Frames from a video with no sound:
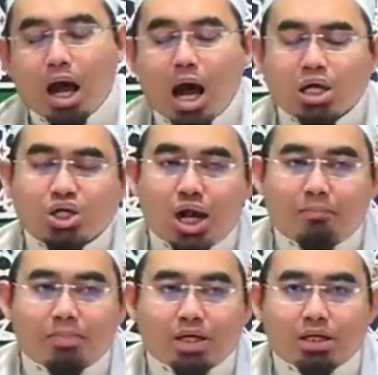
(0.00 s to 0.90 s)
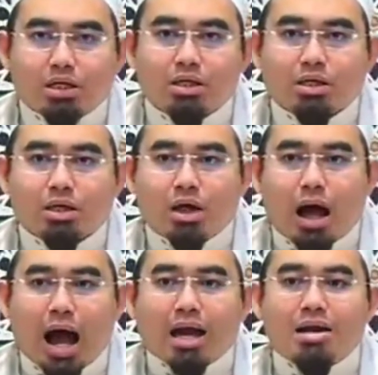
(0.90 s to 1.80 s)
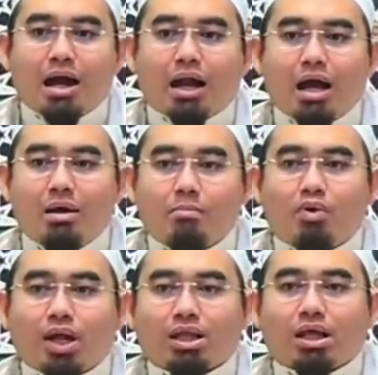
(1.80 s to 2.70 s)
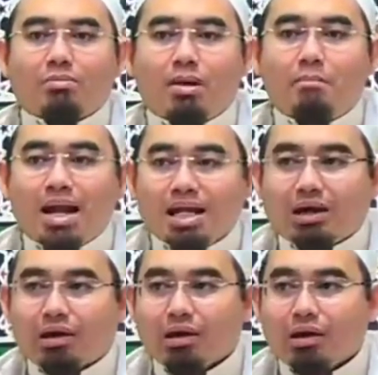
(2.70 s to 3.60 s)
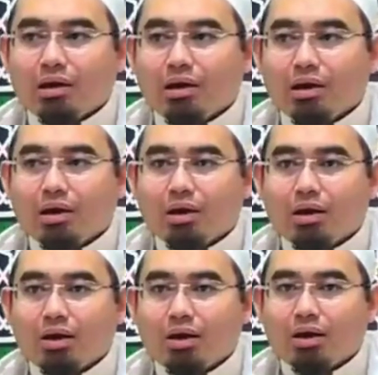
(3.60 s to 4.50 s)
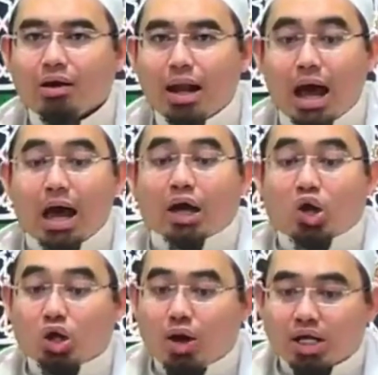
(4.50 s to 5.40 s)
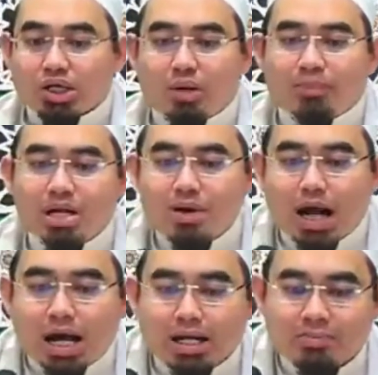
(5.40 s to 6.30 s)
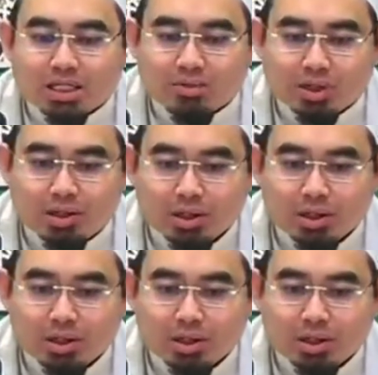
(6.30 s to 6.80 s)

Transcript: Ashab ini adalah murid Imam Malik. Nah, kalau Ashab ini maka alim dasar men.